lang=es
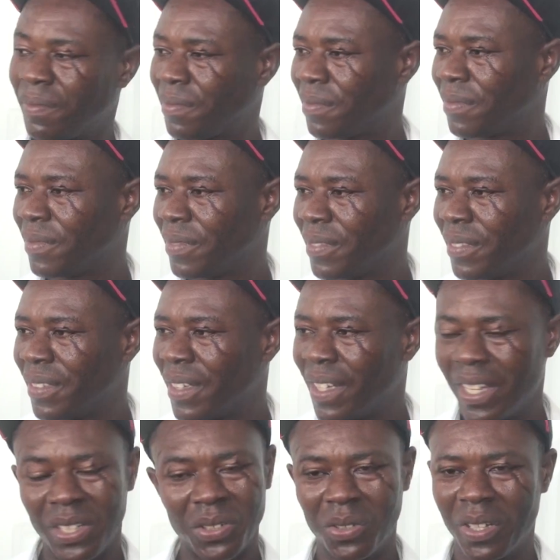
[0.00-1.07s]

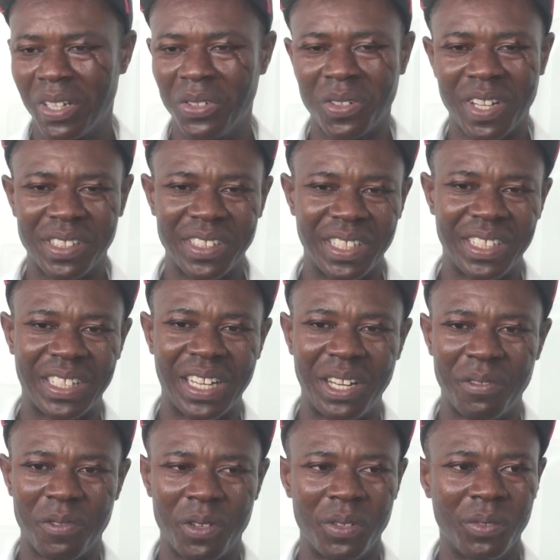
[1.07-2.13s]
teléfono? él nunca tiene
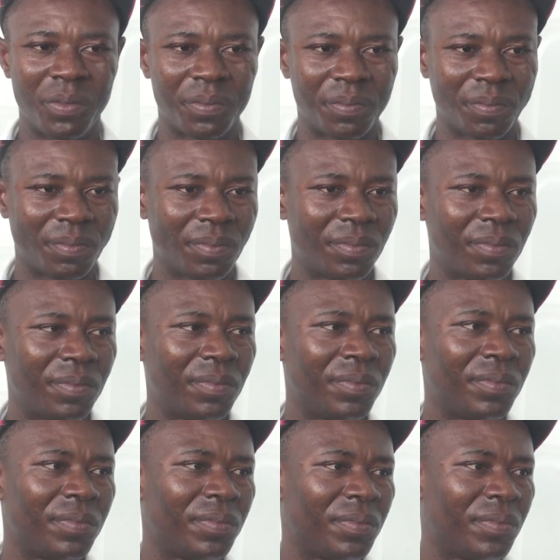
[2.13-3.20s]
teléfono.
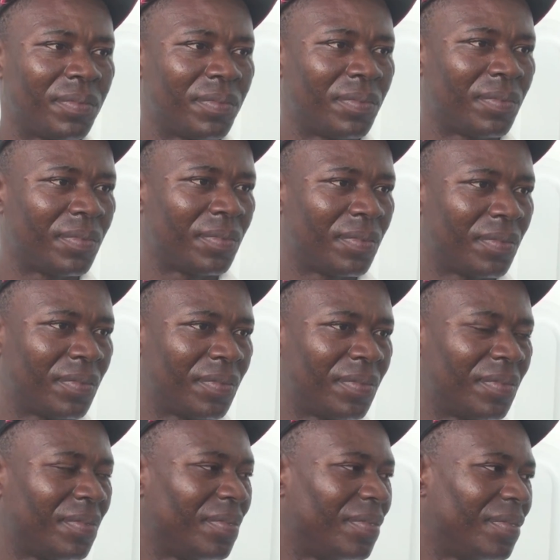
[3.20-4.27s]
¿Qué piensa
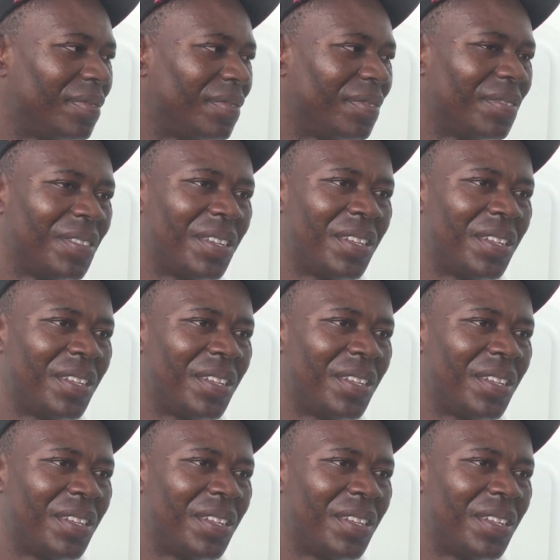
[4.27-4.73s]
usted?